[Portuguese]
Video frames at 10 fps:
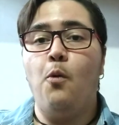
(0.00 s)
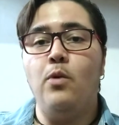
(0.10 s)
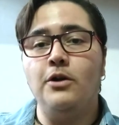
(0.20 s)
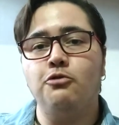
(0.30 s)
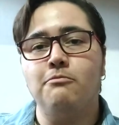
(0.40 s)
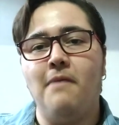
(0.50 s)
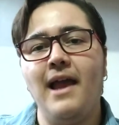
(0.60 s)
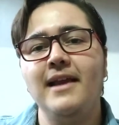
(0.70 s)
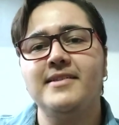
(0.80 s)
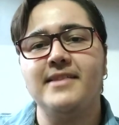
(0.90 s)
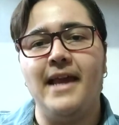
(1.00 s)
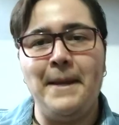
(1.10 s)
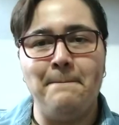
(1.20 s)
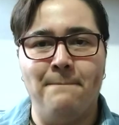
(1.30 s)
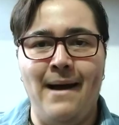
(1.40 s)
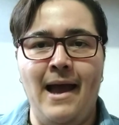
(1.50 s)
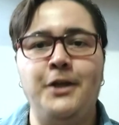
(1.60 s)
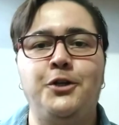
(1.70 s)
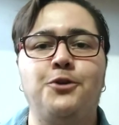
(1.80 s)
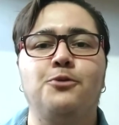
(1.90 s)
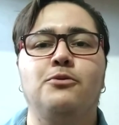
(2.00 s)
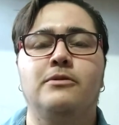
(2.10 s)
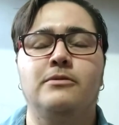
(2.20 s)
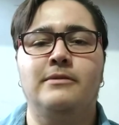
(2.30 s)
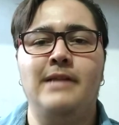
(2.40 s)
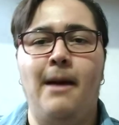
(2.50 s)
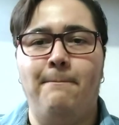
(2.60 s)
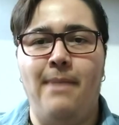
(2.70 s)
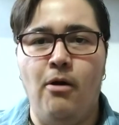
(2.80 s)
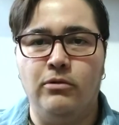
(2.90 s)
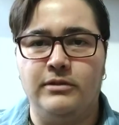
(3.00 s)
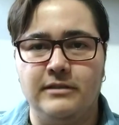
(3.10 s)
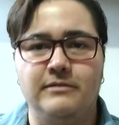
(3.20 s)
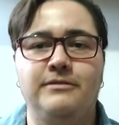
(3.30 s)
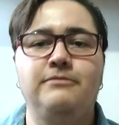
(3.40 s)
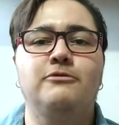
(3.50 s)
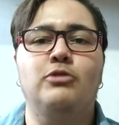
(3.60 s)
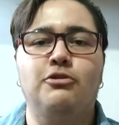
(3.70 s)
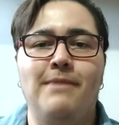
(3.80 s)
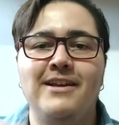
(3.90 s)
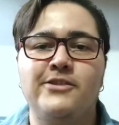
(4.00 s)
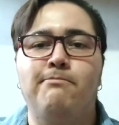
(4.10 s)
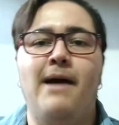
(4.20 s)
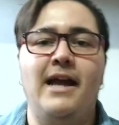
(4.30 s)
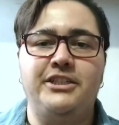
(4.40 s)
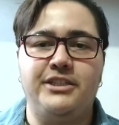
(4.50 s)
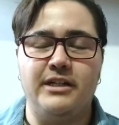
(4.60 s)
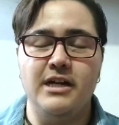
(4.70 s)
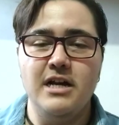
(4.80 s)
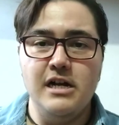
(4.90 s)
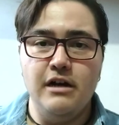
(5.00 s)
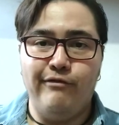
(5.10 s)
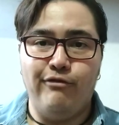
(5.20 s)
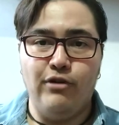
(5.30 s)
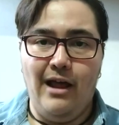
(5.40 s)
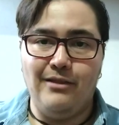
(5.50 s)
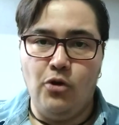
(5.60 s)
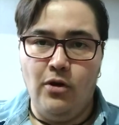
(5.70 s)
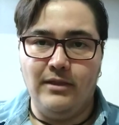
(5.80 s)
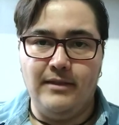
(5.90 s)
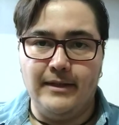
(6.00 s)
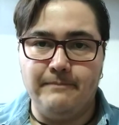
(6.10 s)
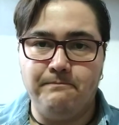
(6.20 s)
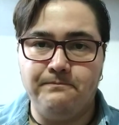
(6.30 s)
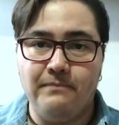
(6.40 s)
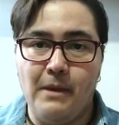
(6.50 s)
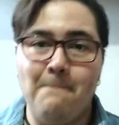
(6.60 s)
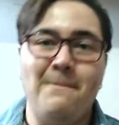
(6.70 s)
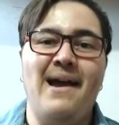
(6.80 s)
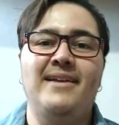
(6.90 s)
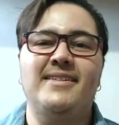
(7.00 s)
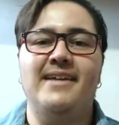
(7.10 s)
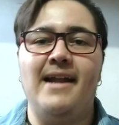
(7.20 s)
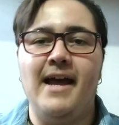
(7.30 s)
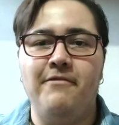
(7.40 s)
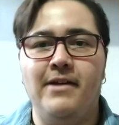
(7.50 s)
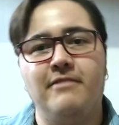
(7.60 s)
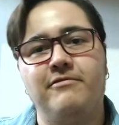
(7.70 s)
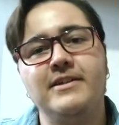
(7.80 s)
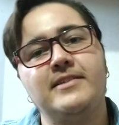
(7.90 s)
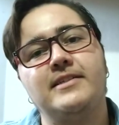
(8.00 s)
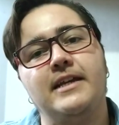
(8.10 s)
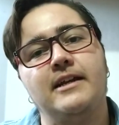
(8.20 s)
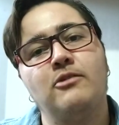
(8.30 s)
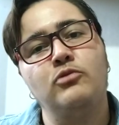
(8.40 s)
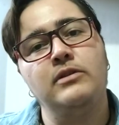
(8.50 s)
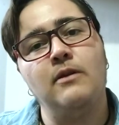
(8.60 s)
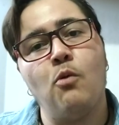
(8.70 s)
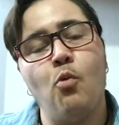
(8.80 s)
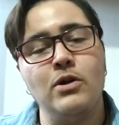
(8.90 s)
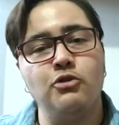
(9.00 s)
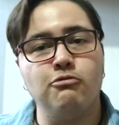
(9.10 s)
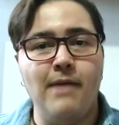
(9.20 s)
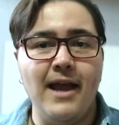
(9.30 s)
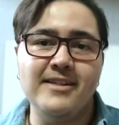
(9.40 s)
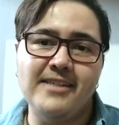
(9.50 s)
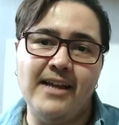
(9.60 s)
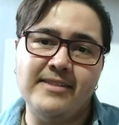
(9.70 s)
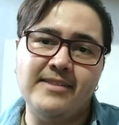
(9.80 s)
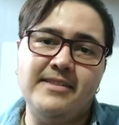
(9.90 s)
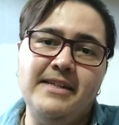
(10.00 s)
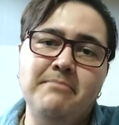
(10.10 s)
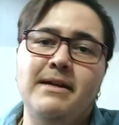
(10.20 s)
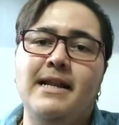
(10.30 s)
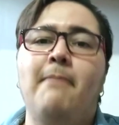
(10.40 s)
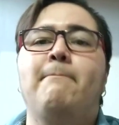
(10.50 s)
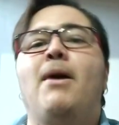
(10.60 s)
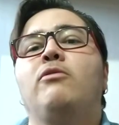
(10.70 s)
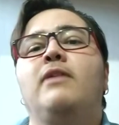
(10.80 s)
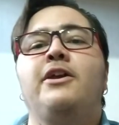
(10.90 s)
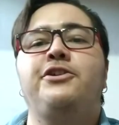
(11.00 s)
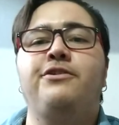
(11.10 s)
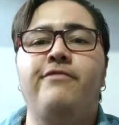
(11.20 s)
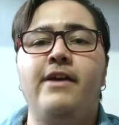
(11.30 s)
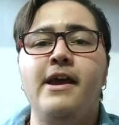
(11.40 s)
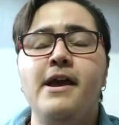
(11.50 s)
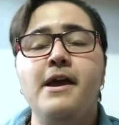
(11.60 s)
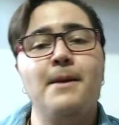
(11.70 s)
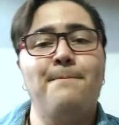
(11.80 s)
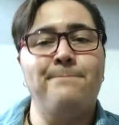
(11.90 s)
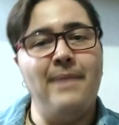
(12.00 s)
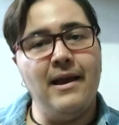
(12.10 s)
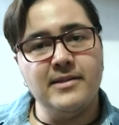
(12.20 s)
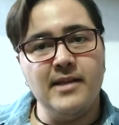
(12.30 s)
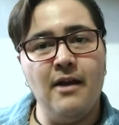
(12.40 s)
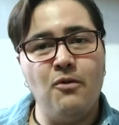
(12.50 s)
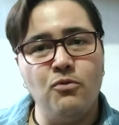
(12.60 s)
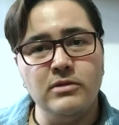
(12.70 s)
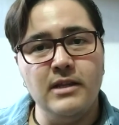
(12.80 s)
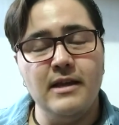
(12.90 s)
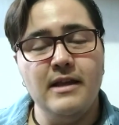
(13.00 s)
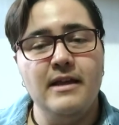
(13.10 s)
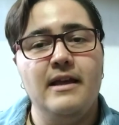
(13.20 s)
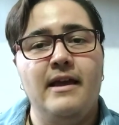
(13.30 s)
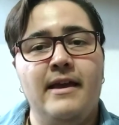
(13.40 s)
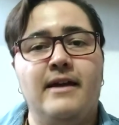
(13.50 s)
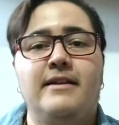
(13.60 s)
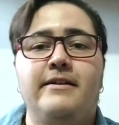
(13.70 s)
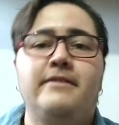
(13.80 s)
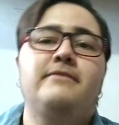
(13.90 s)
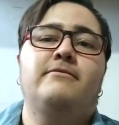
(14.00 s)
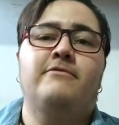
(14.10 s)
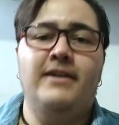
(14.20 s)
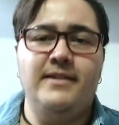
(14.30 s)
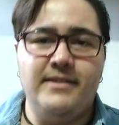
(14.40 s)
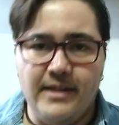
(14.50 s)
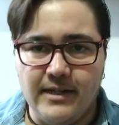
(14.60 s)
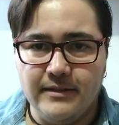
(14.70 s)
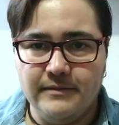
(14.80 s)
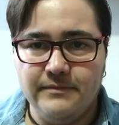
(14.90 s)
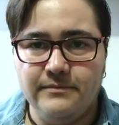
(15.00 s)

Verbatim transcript: quanto mais embaixo na pauta, quanto mais baixa for a nota, mais grave ela vai ser. Então, quanto mais acima na pauta ela estiver, mais aguda ela vai ser.